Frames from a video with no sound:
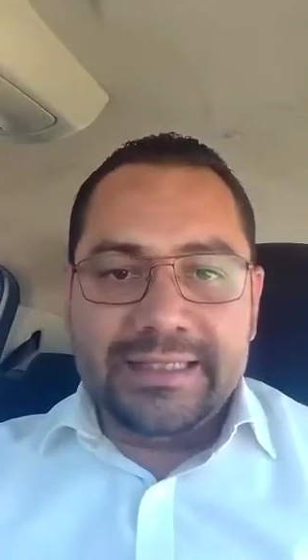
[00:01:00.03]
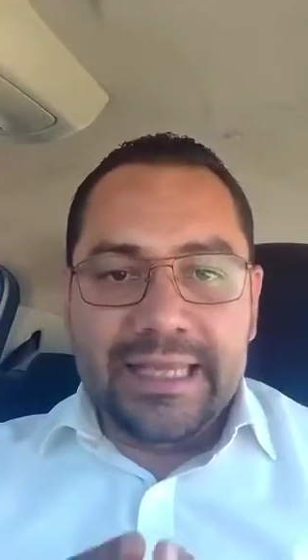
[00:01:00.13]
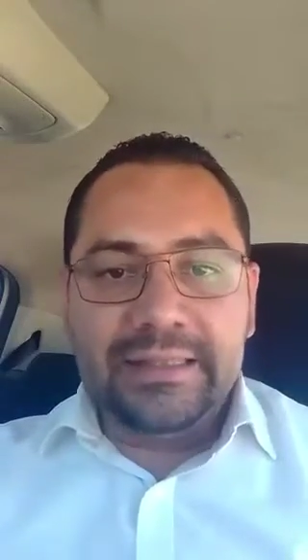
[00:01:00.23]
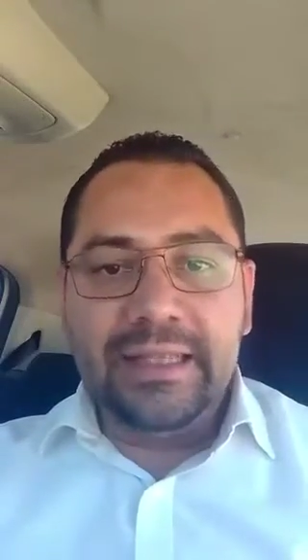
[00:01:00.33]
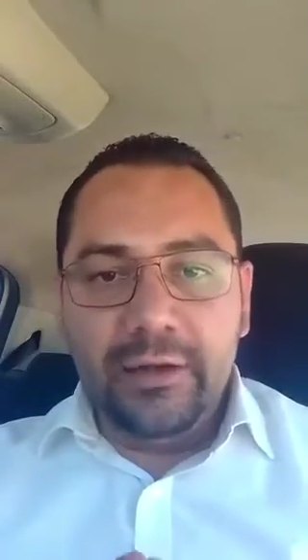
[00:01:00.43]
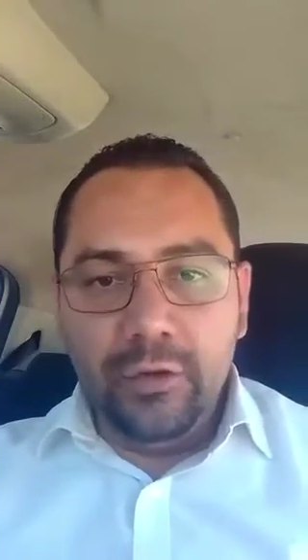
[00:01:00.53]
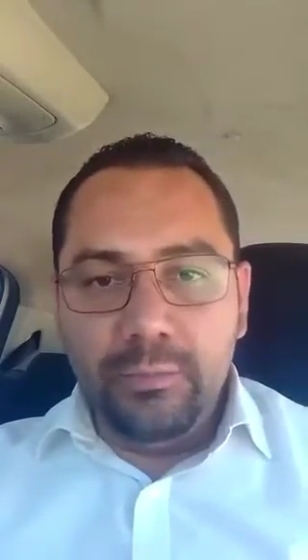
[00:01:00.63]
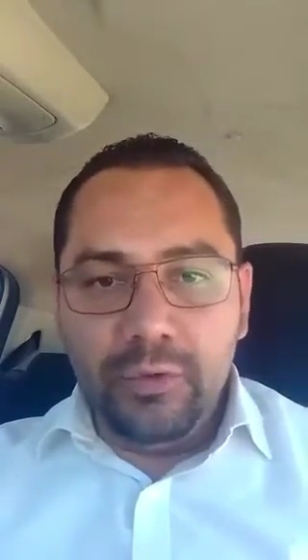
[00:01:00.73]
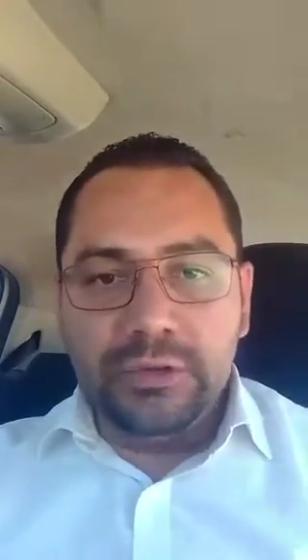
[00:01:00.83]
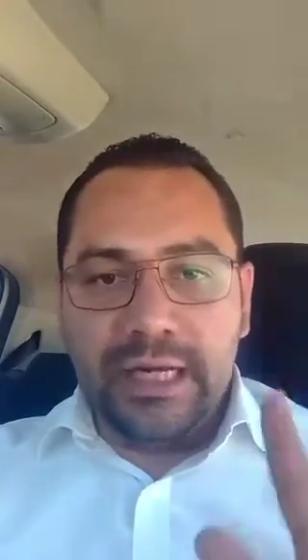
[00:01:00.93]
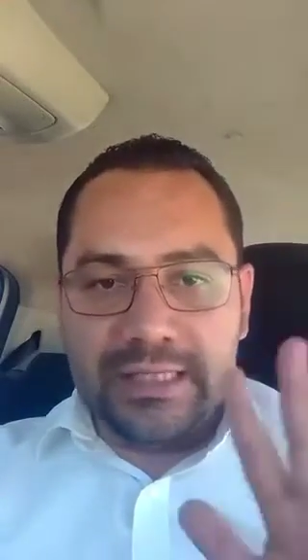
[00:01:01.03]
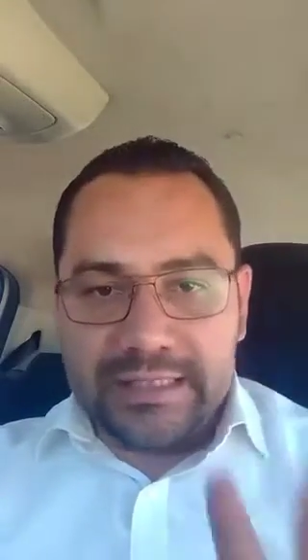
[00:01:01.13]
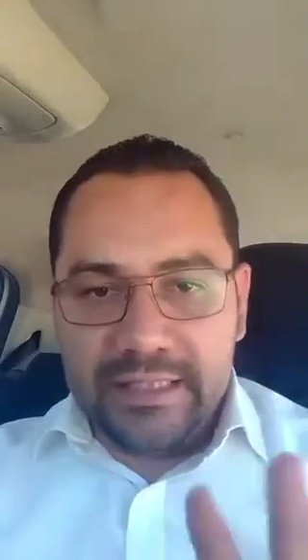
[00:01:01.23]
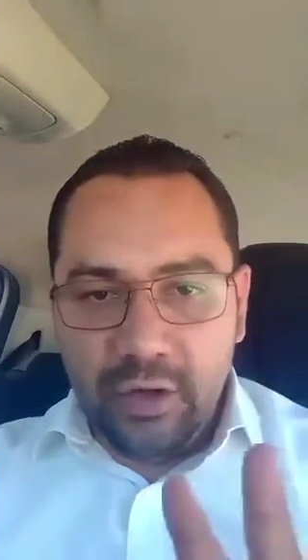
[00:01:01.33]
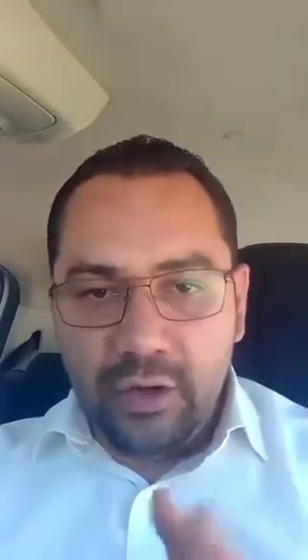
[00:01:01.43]
siete grupos de las
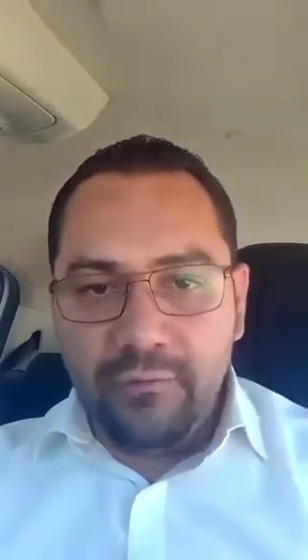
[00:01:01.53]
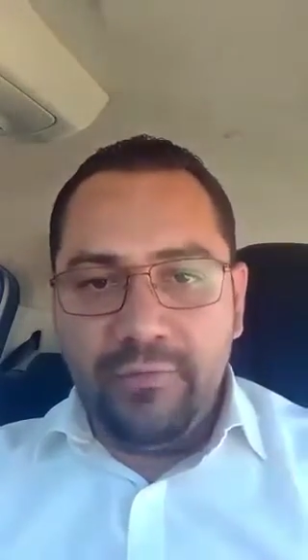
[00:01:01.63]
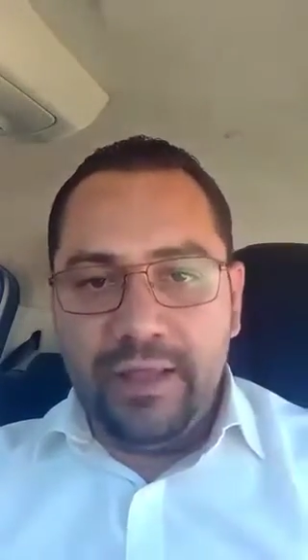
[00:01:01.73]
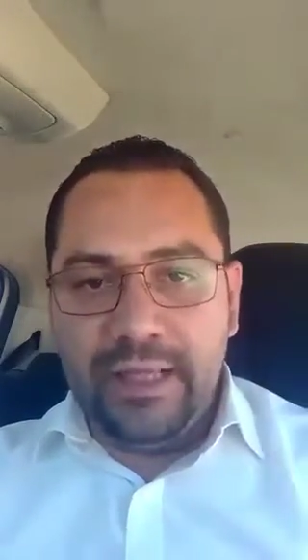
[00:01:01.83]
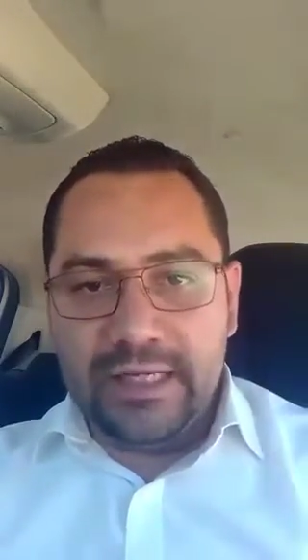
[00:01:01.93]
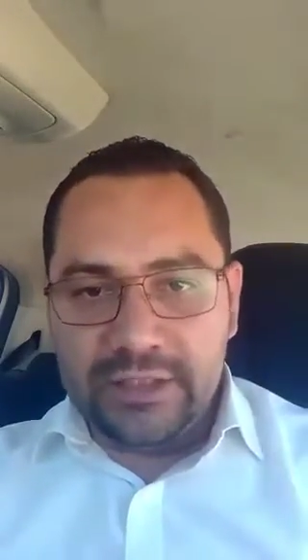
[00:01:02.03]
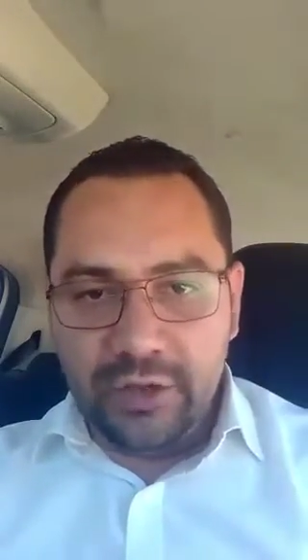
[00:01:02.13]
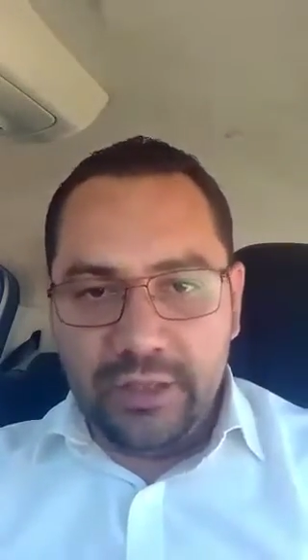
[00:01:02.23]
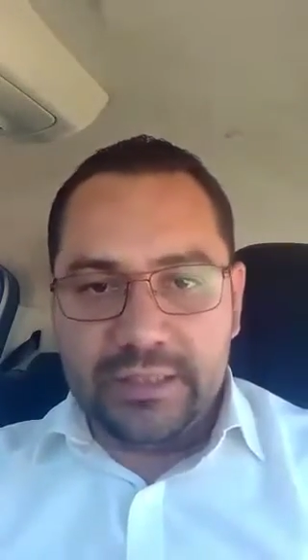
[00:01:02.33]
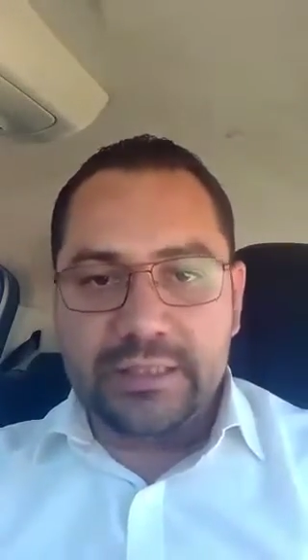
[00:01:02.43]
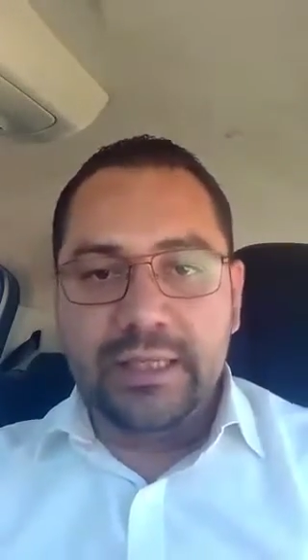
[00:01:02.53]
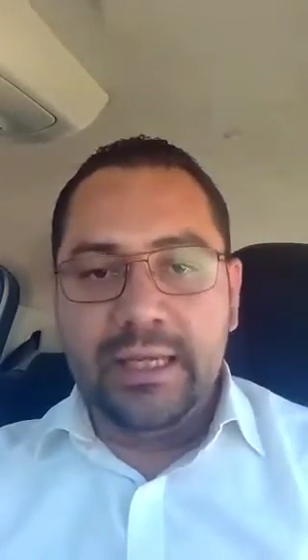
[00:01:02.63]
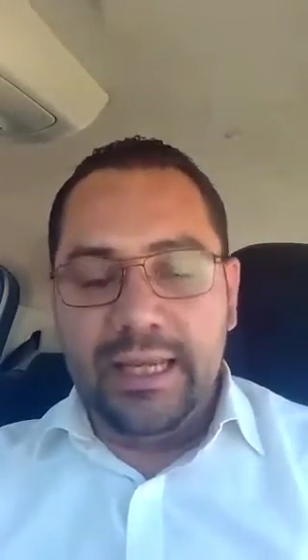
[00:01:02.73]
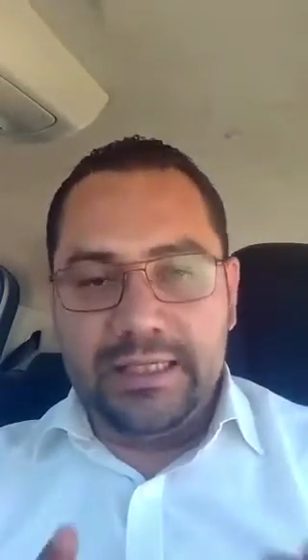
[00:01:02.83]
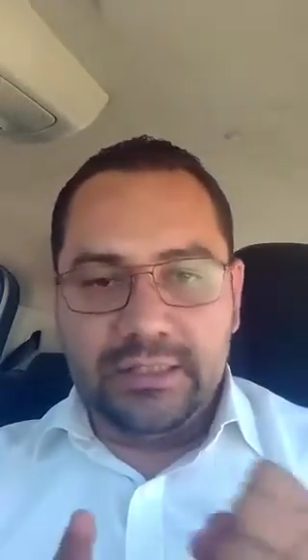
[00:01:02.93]
5 confederaciones.
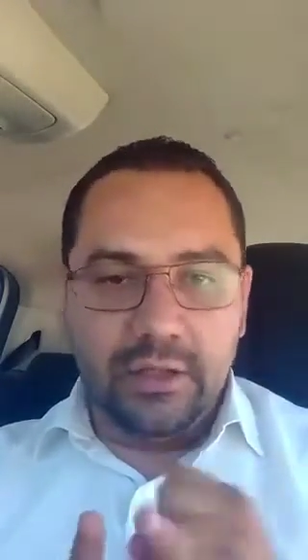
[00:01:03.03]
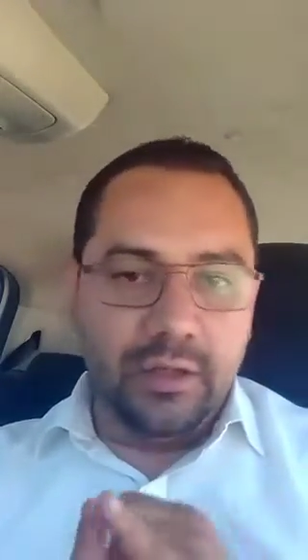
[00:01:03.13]
Es